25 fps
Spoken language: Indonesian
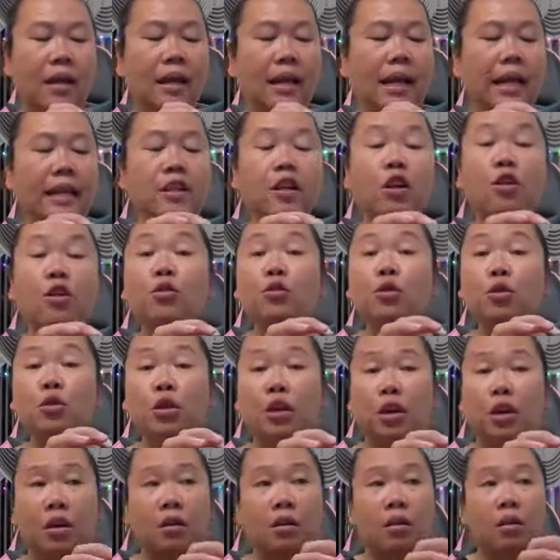Lah kan ya lucu
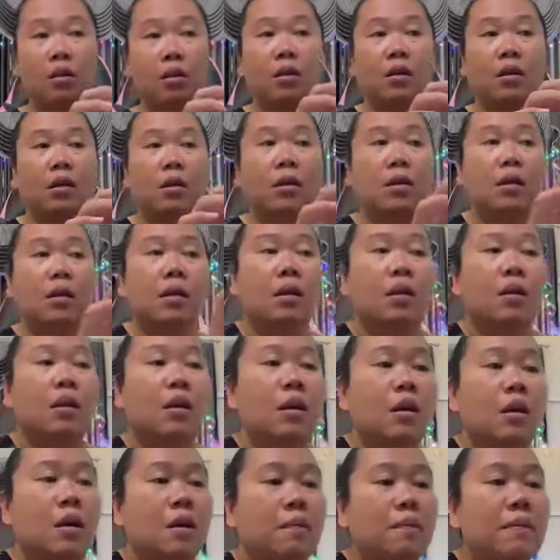toh
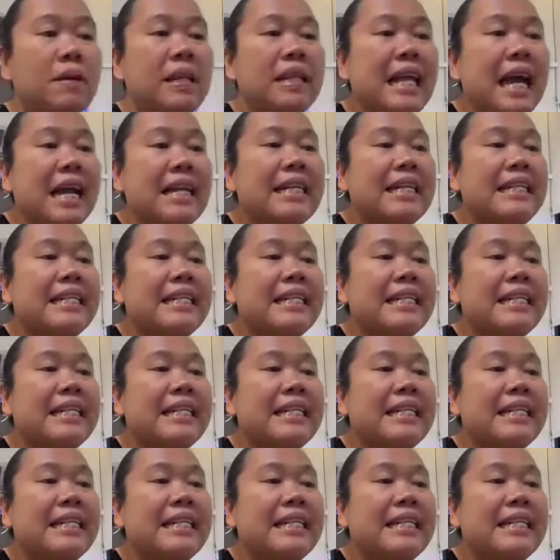minta